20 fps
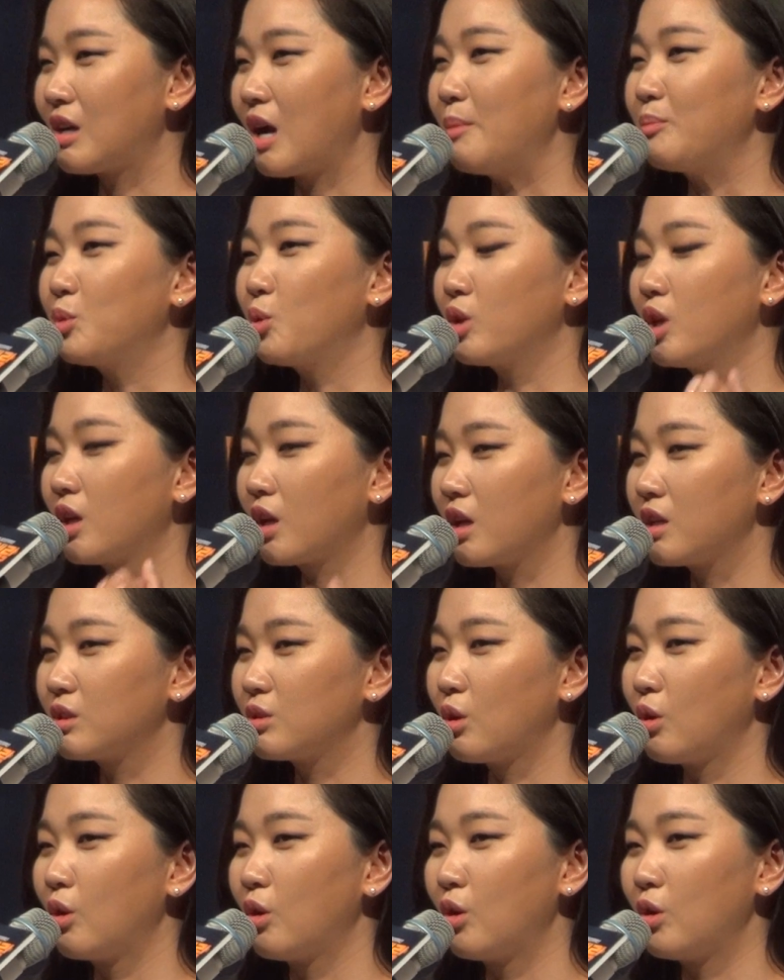
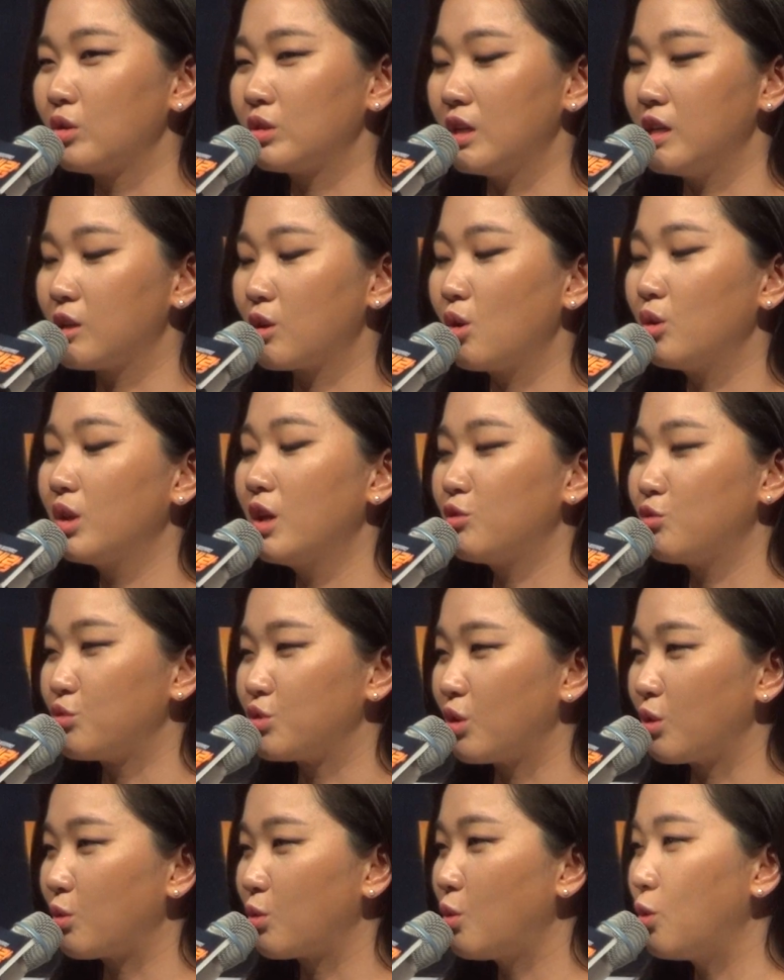감독님께서 잘 꺼내
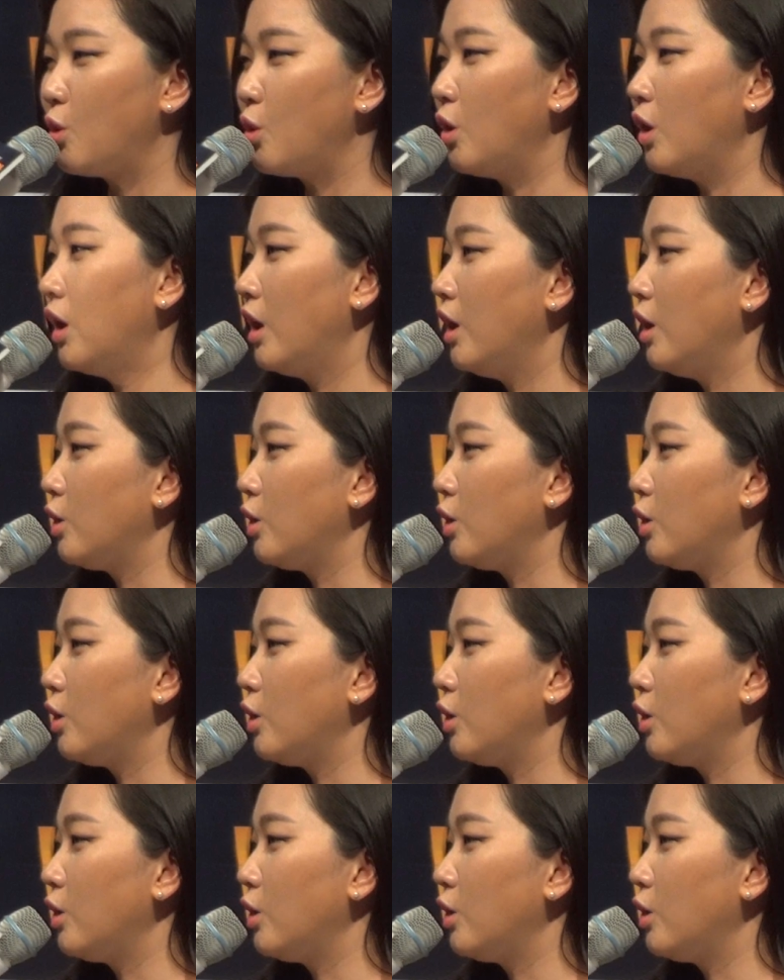주셨고